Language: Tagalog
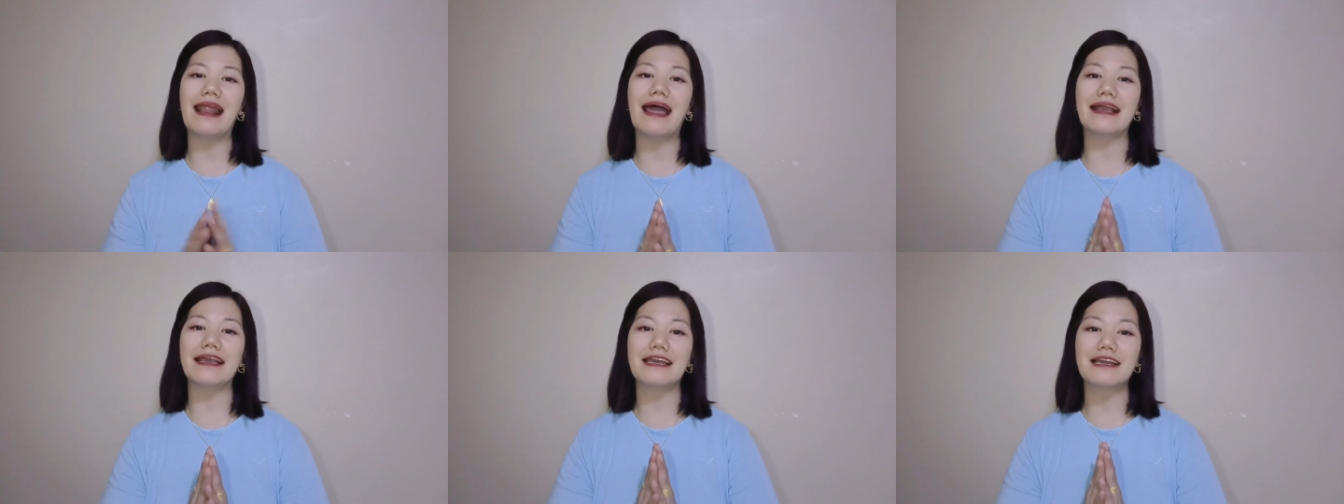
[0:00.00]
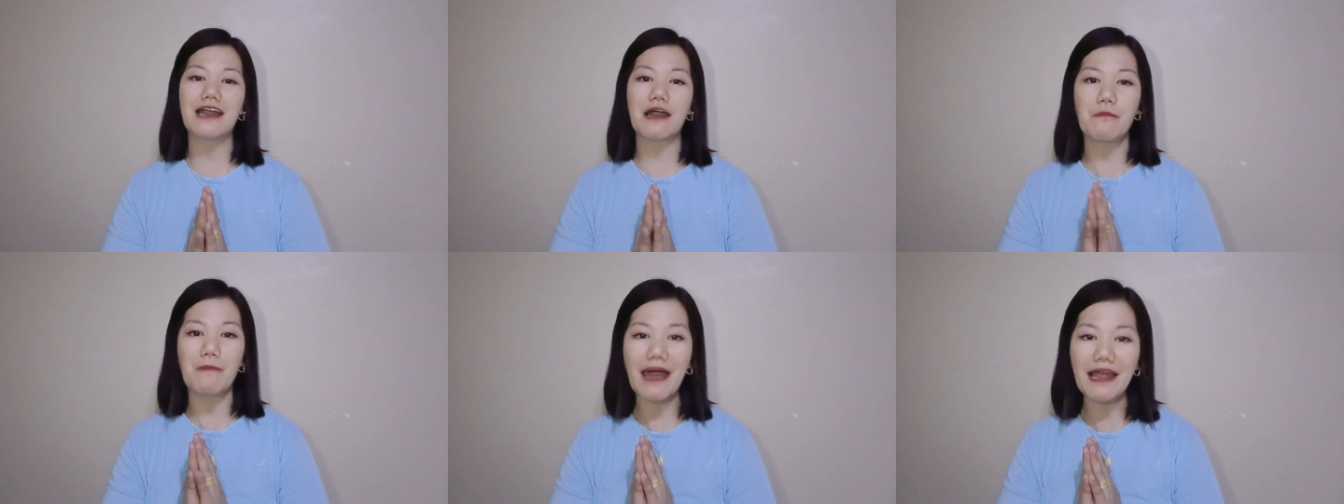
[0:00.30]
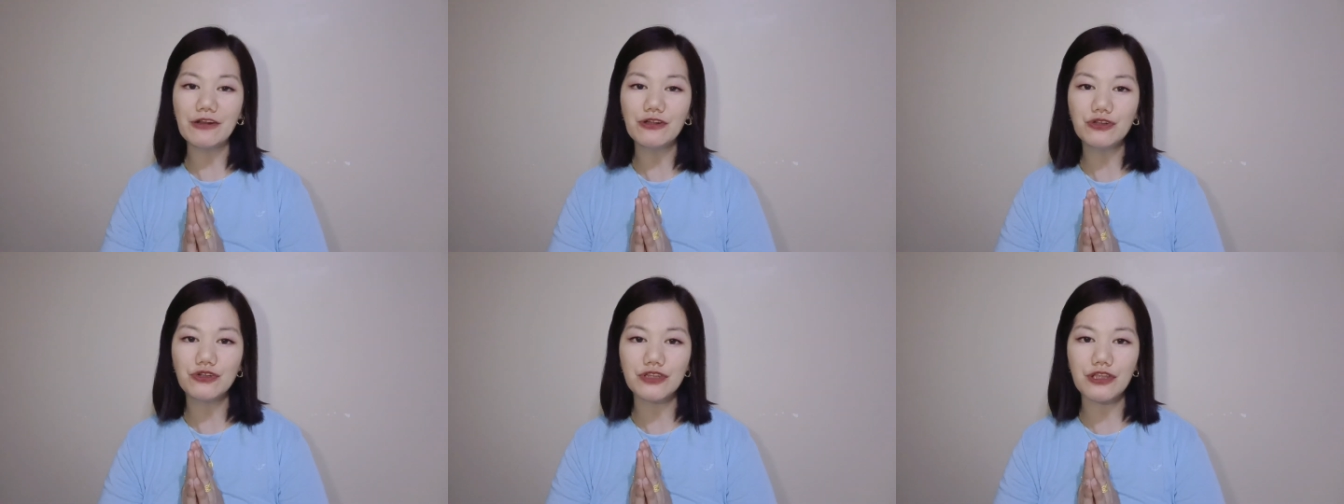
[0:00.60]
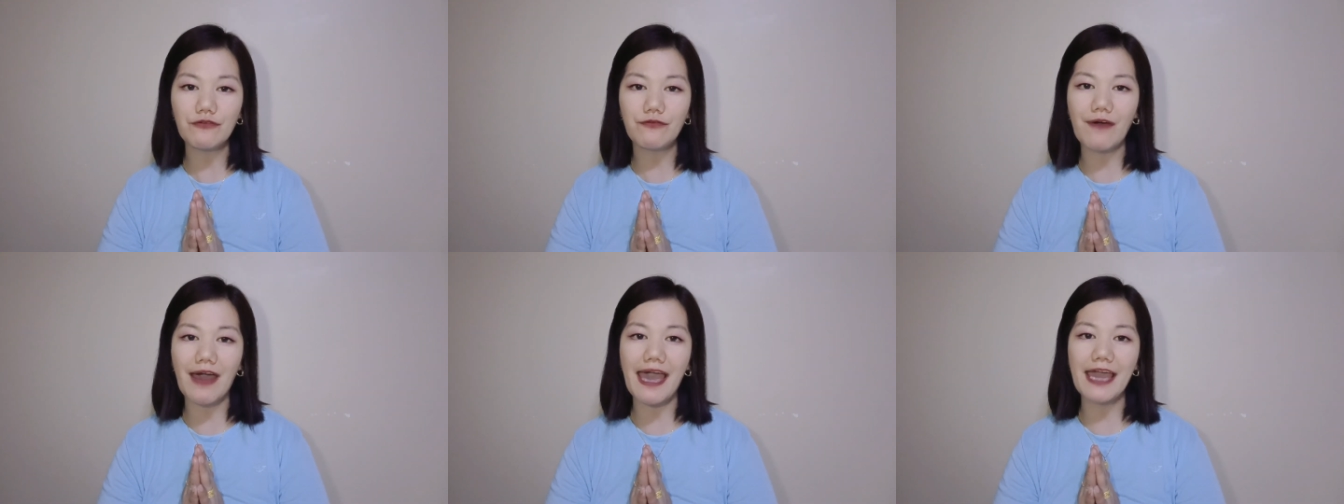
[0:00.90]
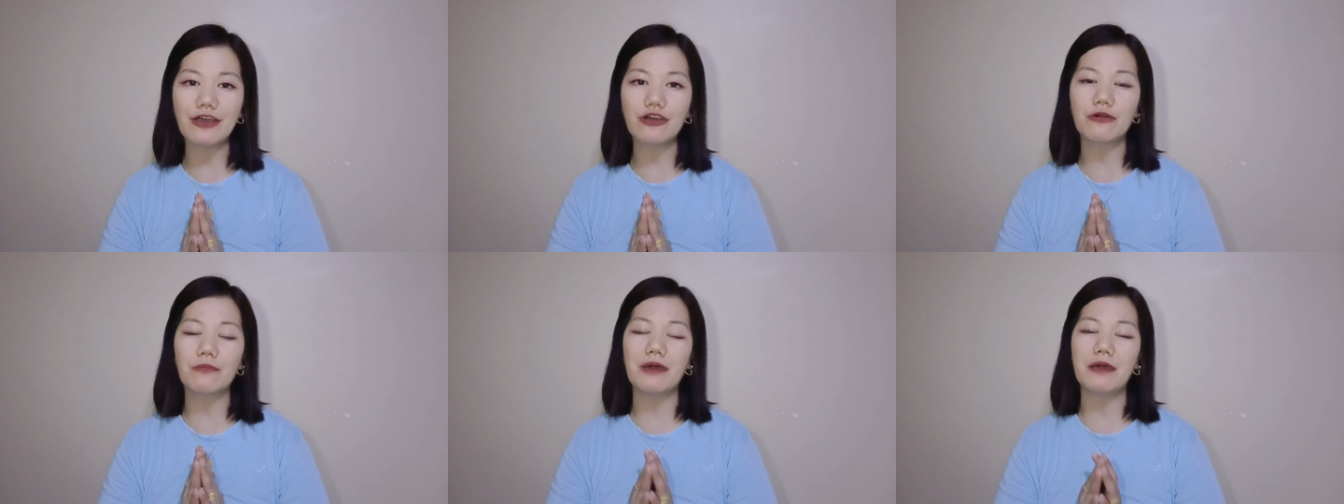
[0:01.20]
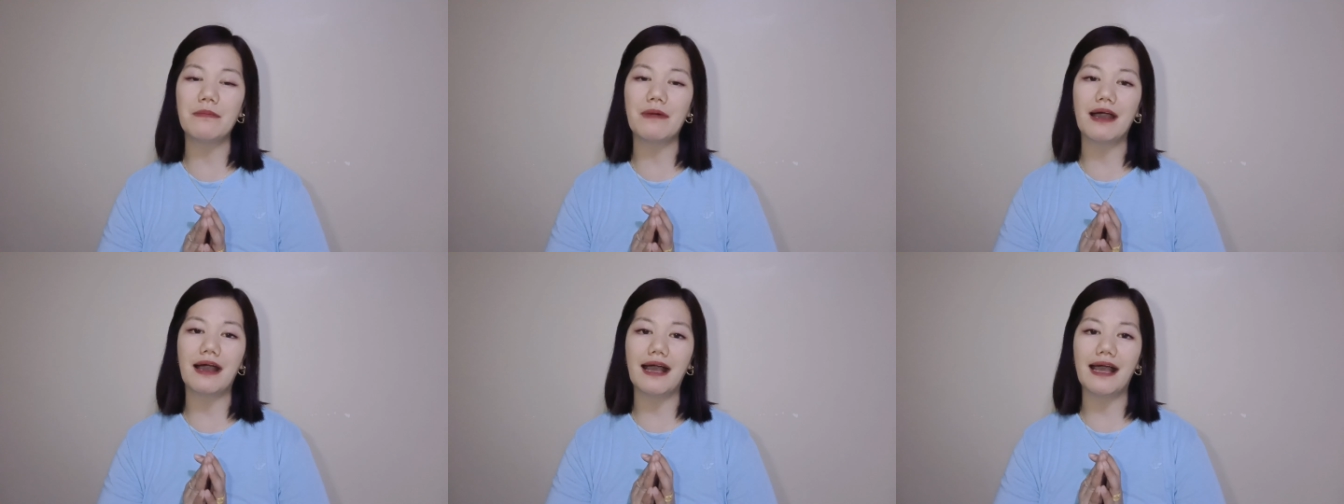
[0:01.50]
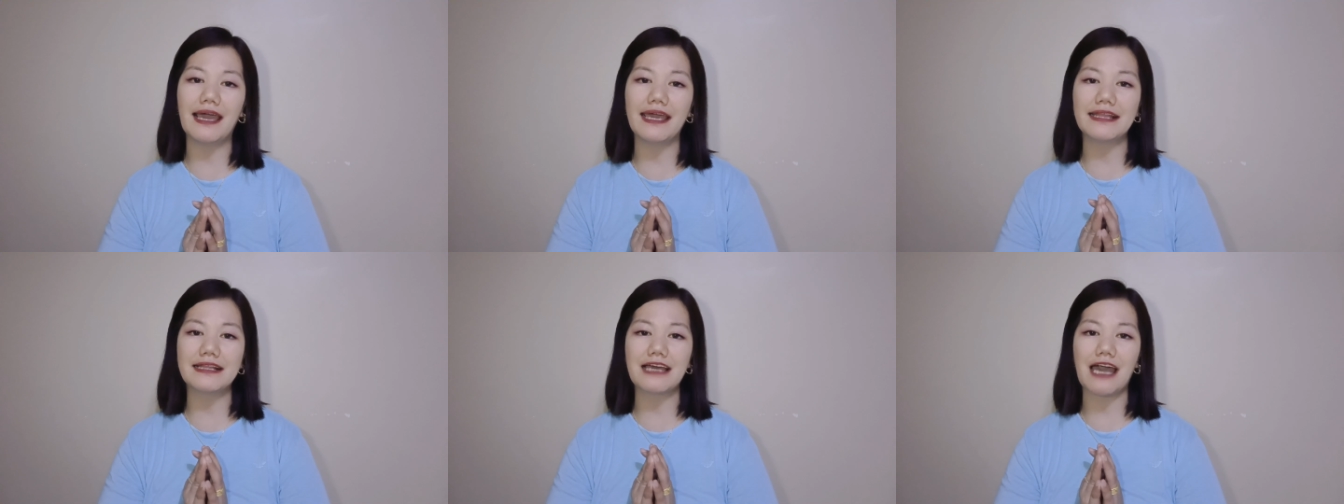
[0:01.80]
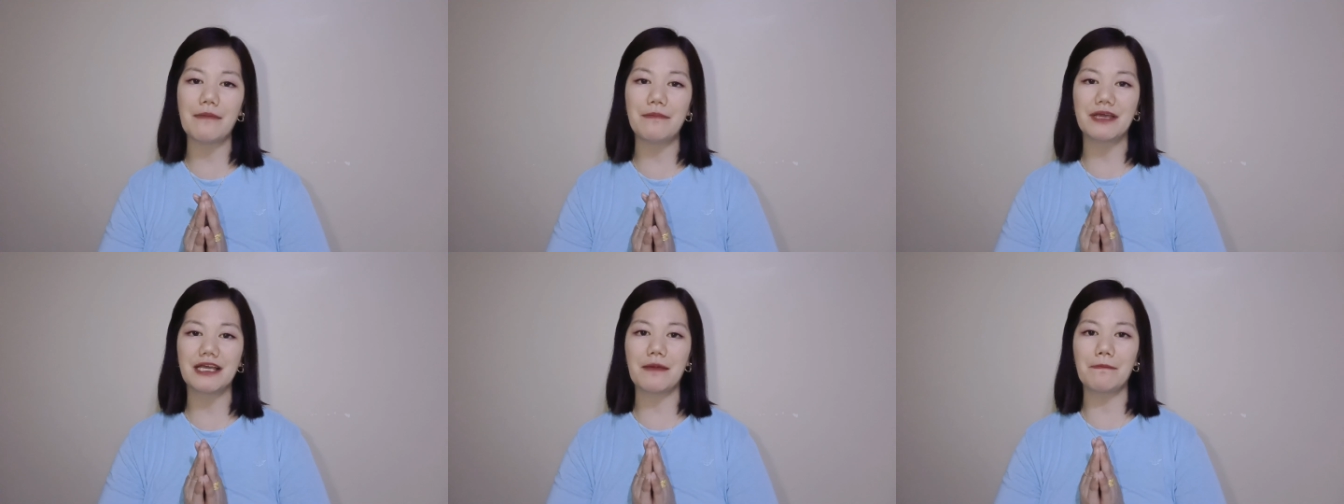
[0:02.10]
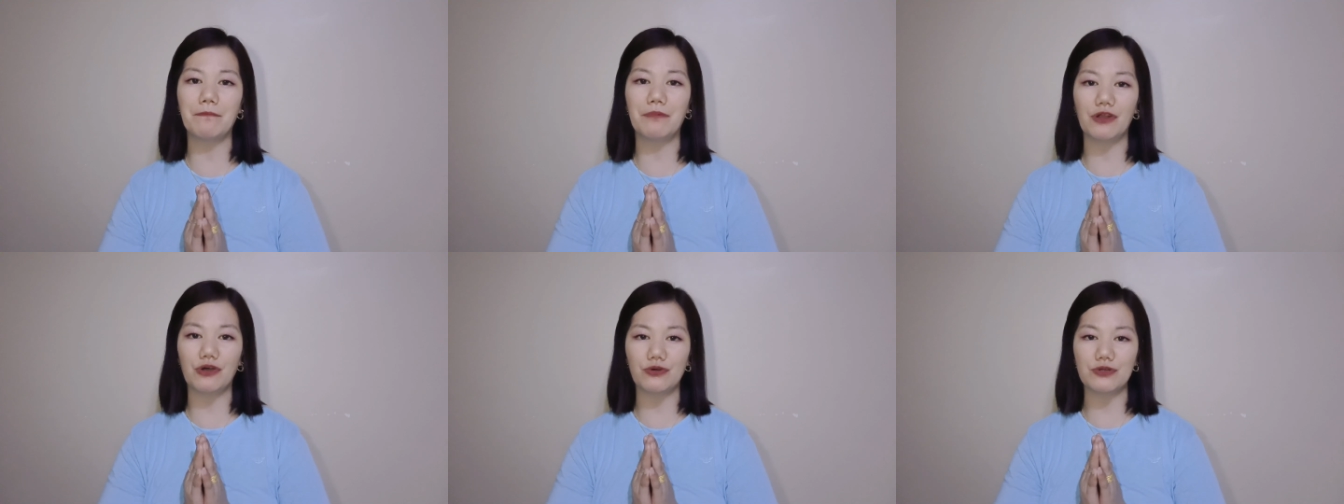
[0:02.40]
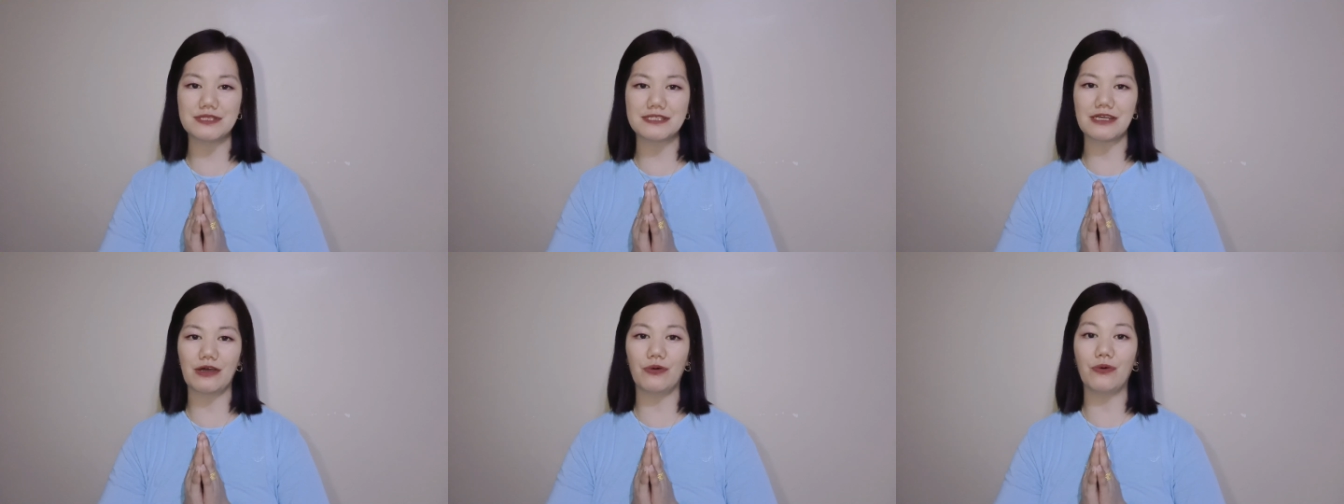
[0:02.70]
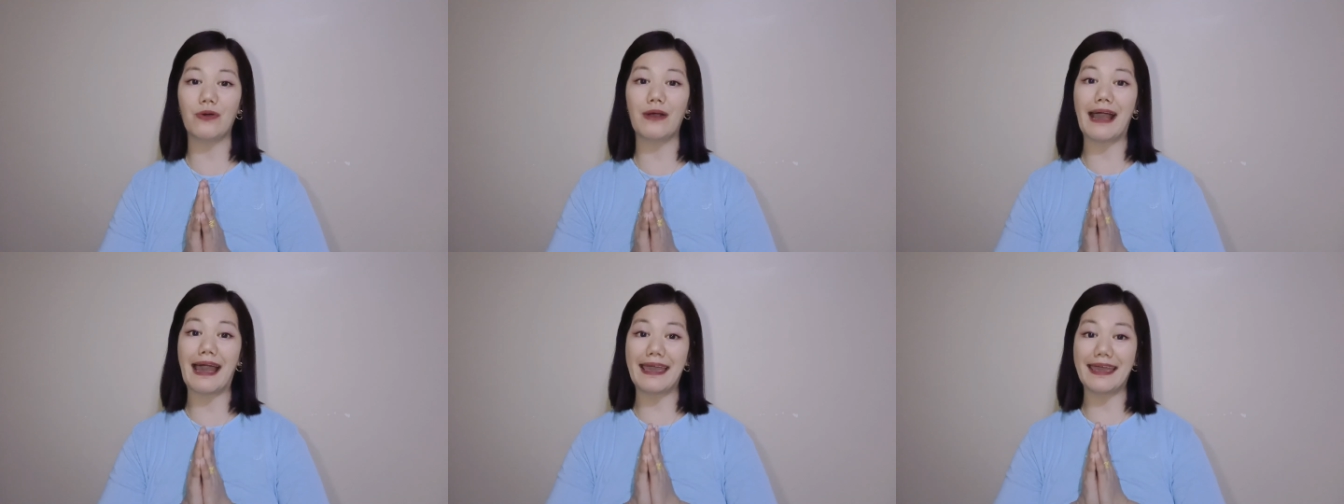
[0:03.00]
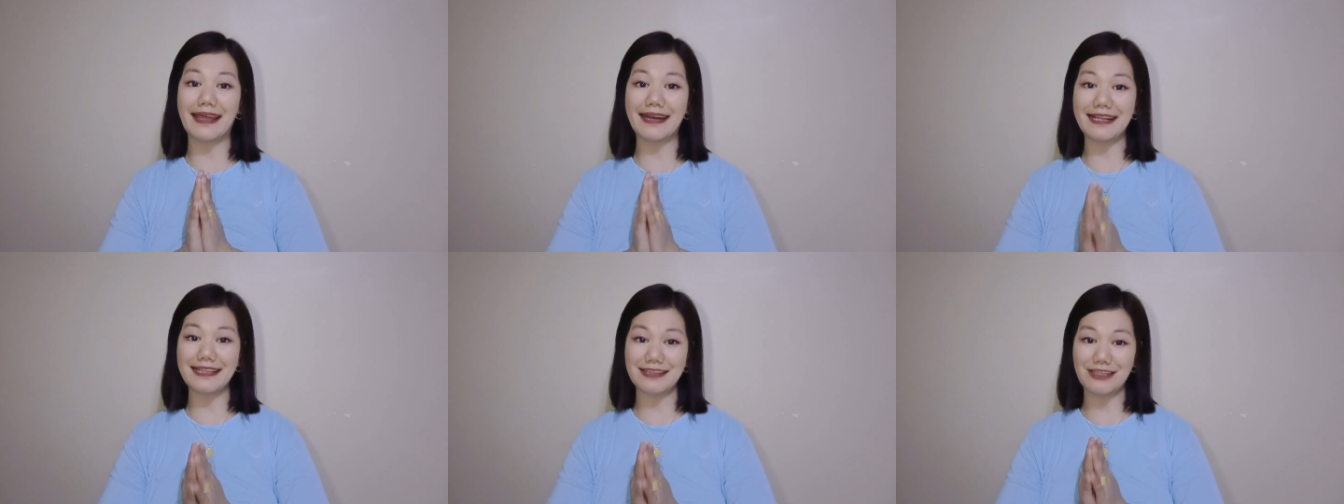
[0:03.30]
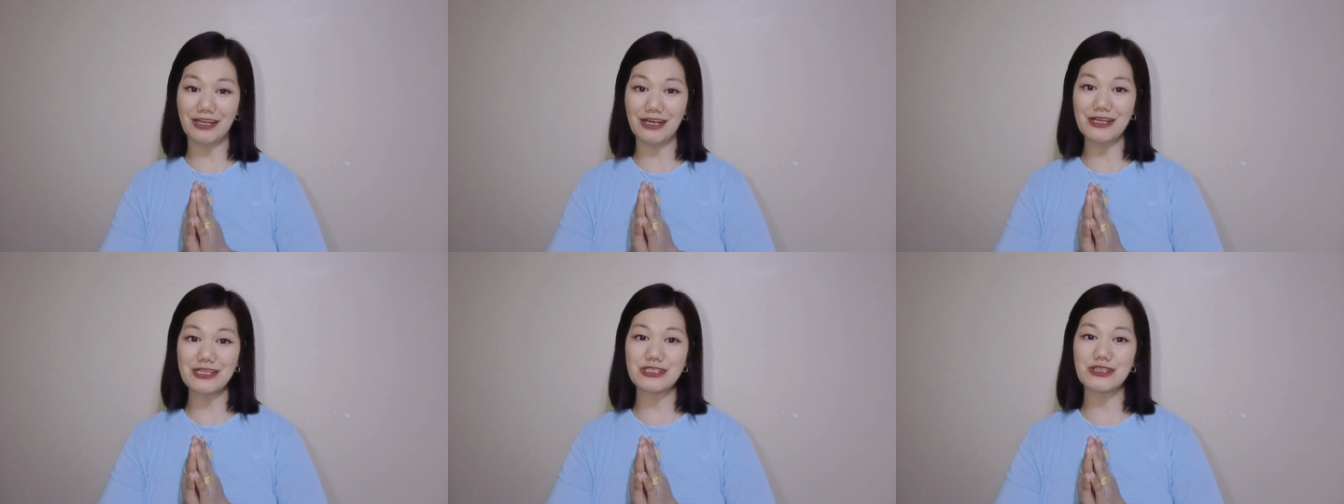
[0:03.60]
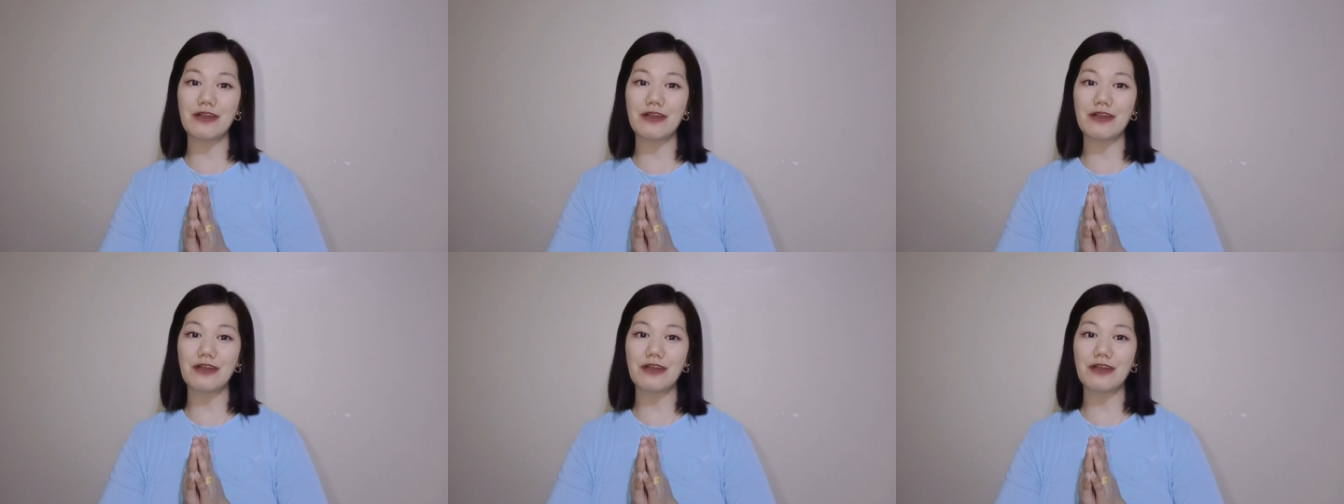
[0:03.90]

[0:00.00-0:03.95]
lagi kang manonotify kung may mga incoming uploads ako gaya nito.